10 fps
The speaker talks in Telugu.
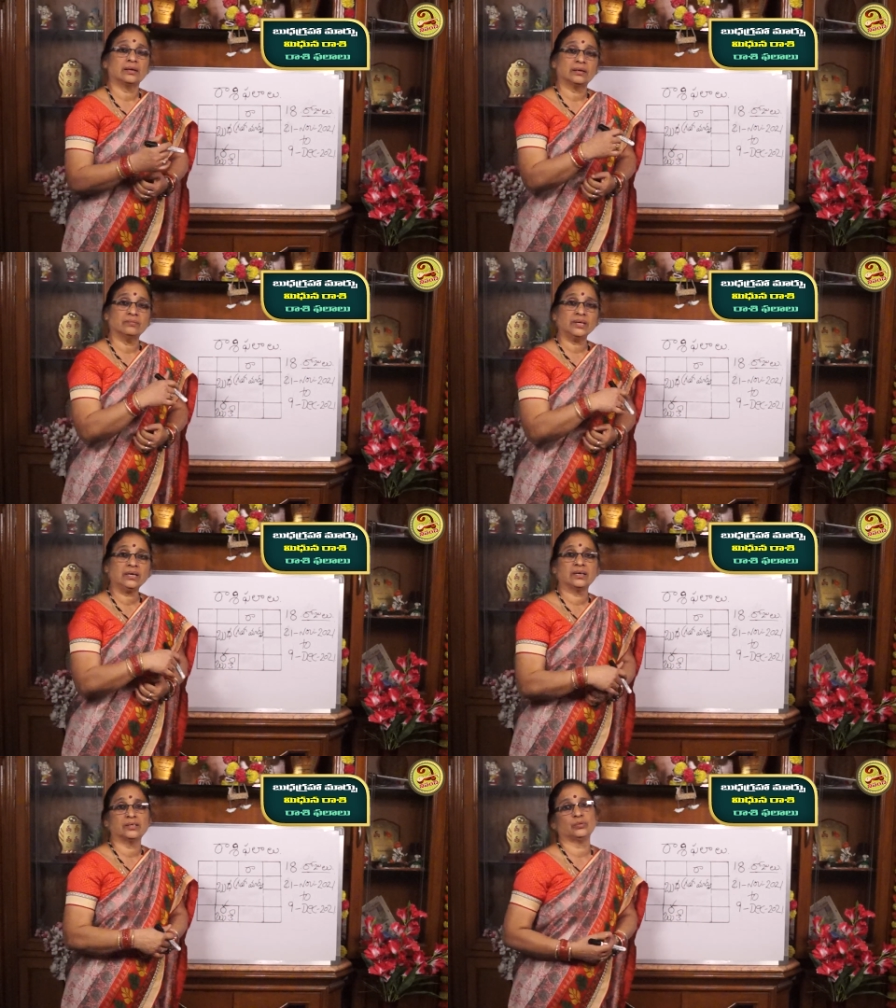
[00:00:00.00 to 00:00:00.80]
రవి
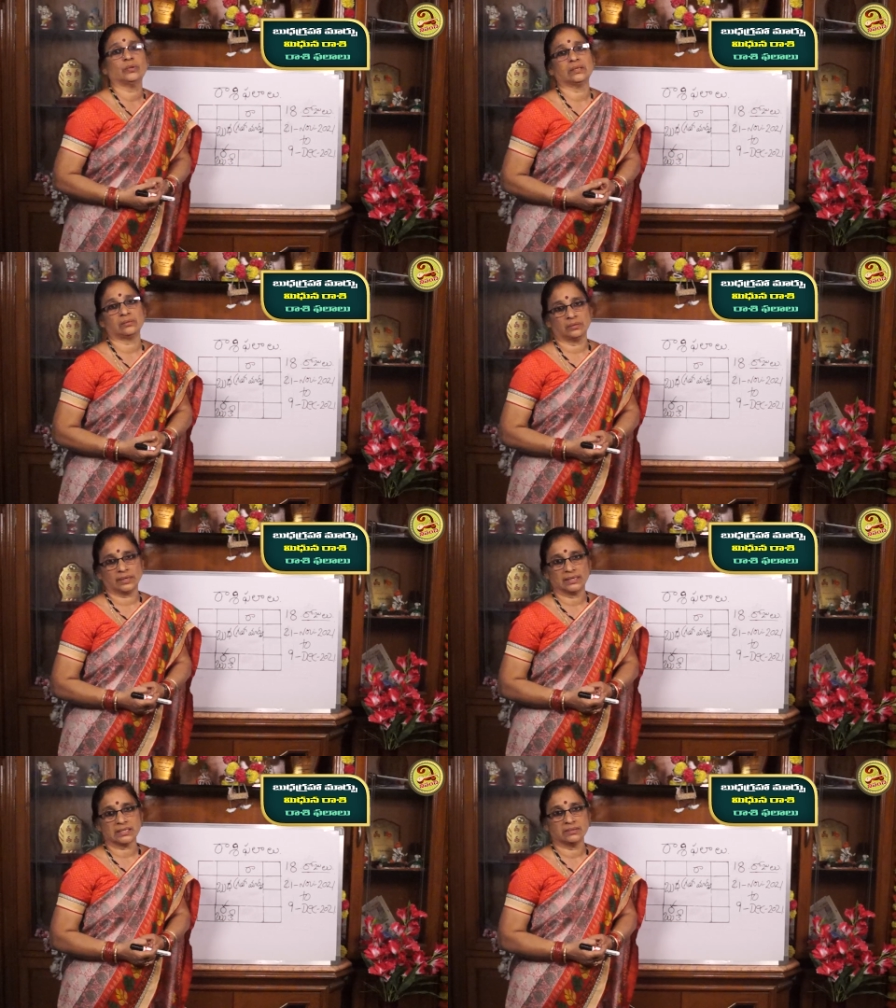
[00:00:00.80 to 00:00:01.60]
కేతువులతో
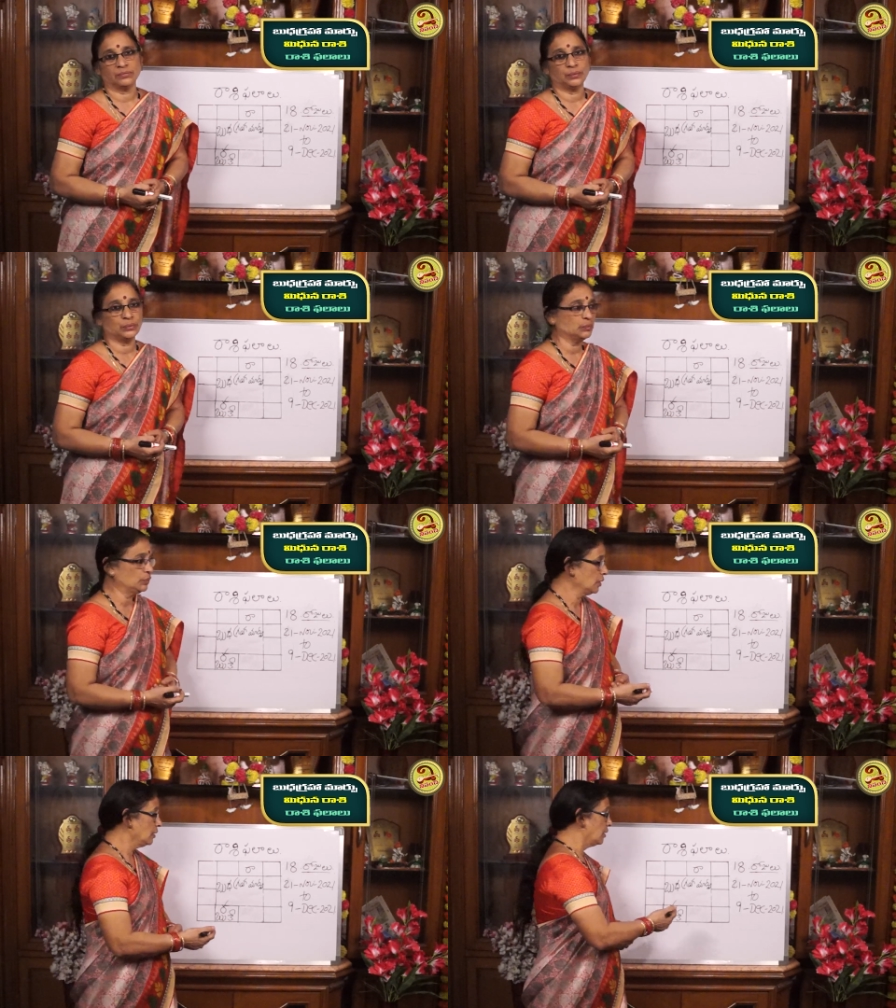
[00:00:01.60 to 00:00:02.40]
కలిసి ఉంటూ
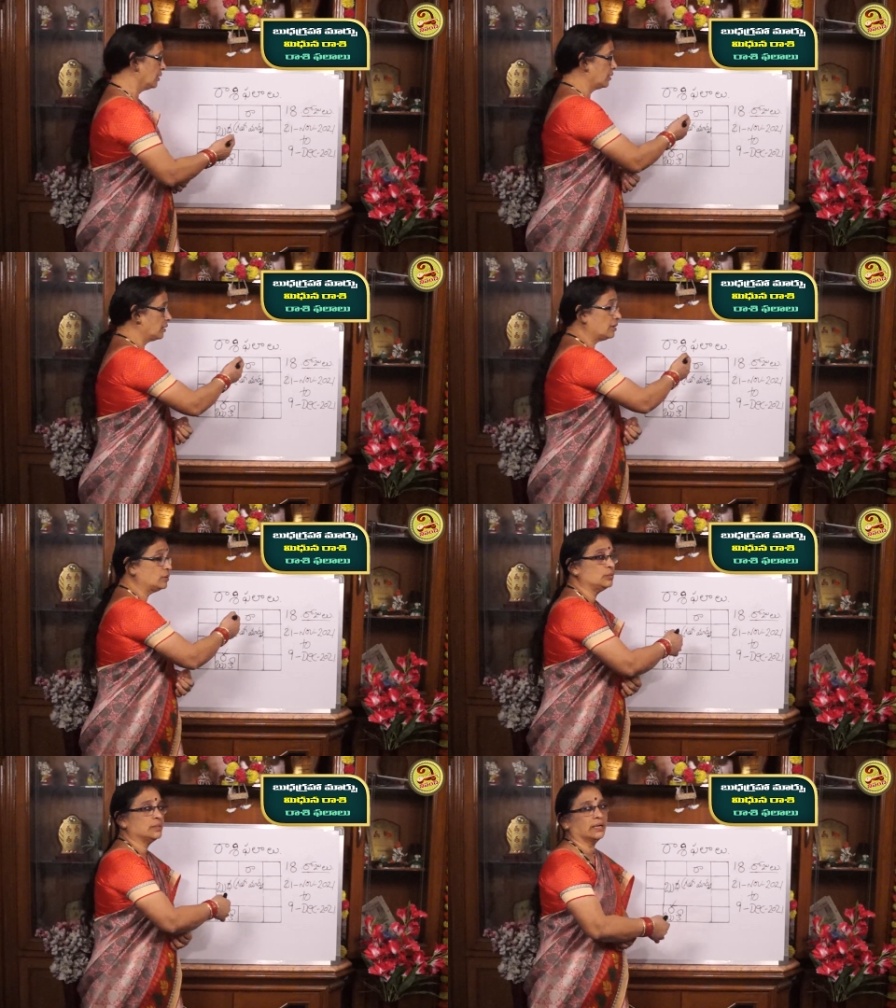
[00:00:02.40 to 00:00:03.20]

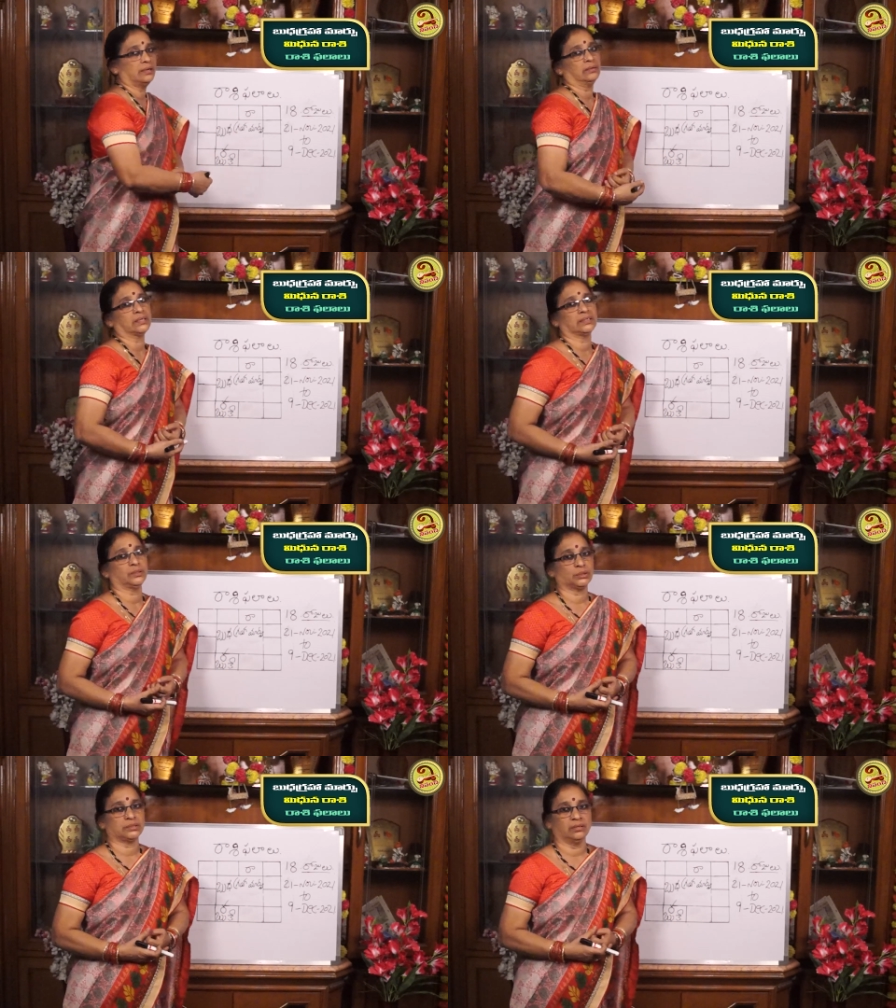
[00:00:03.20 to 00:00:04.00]
రాహు గారి యొక్క
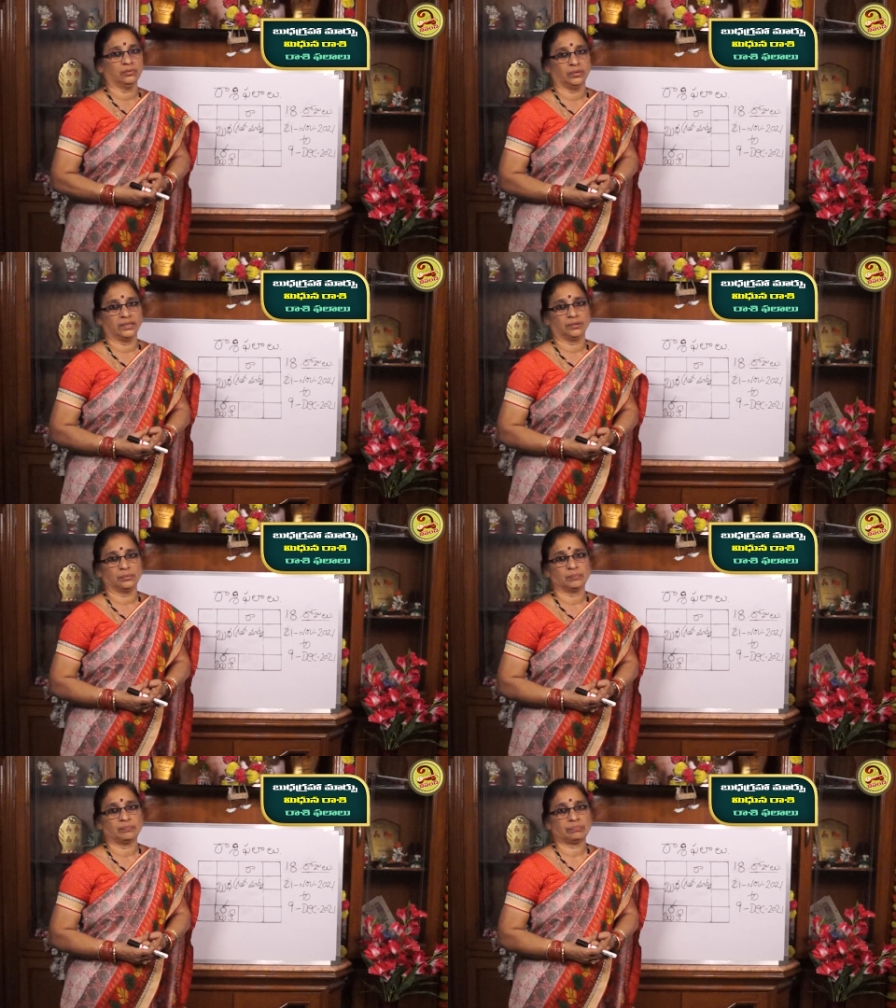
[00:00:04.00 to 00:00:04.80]
దృష్టిలో ఉన్నారు
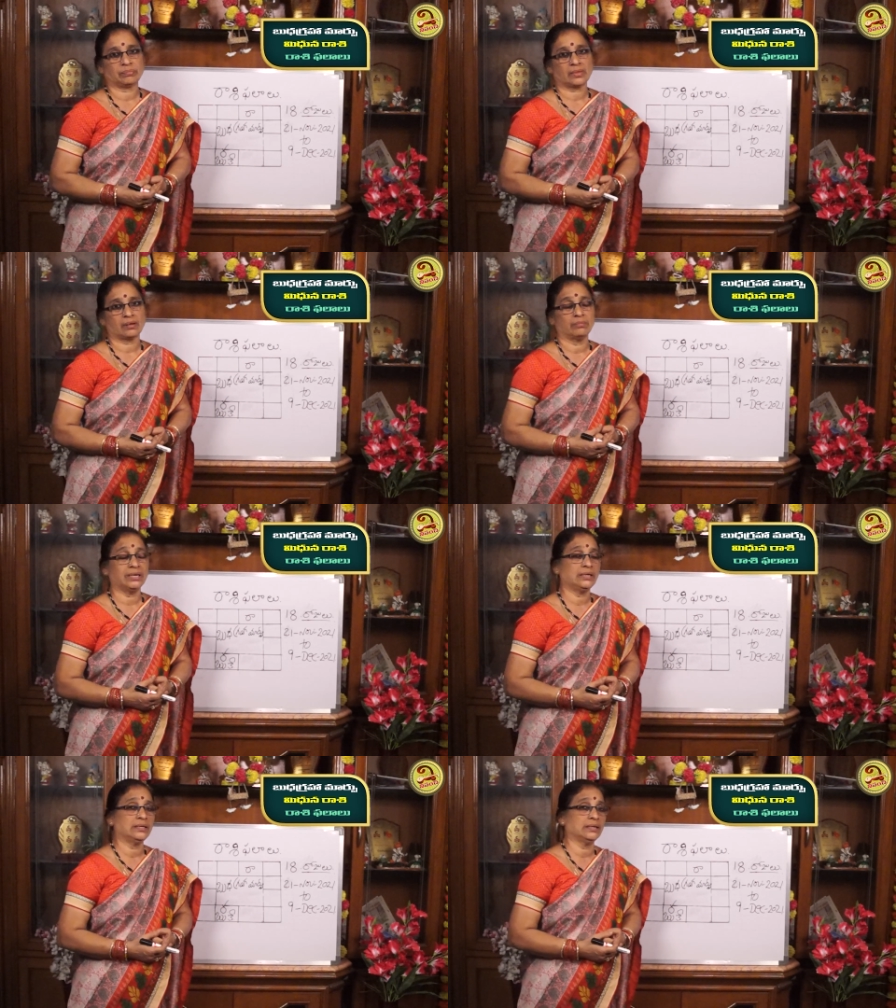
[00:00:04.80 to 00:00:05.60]

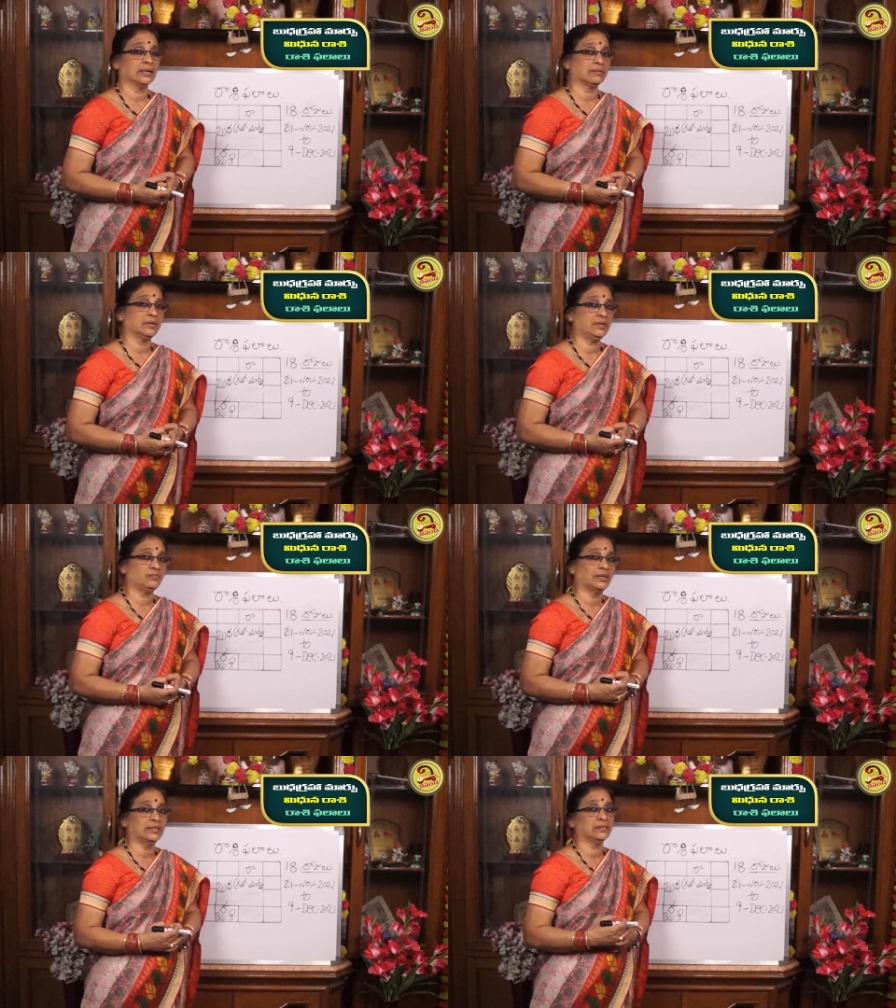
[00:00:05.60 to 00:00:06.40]
మరి ఈ రకమైన
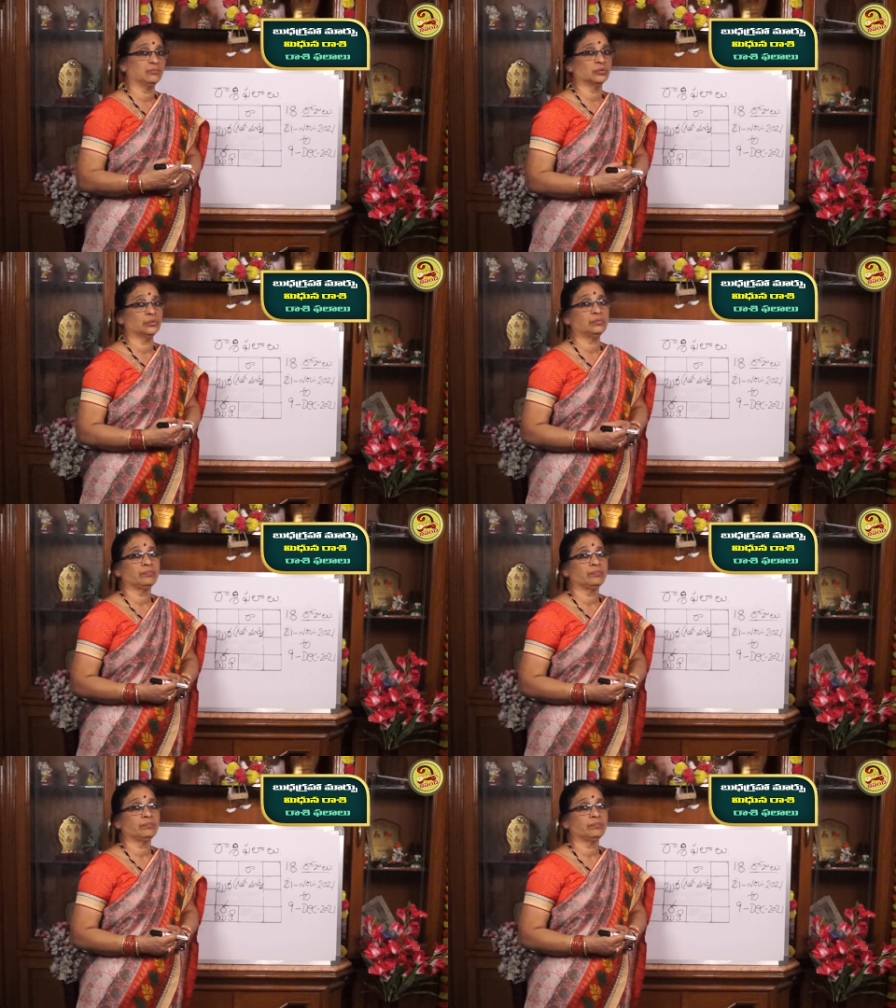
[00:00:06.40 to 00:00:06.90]
ఫలితము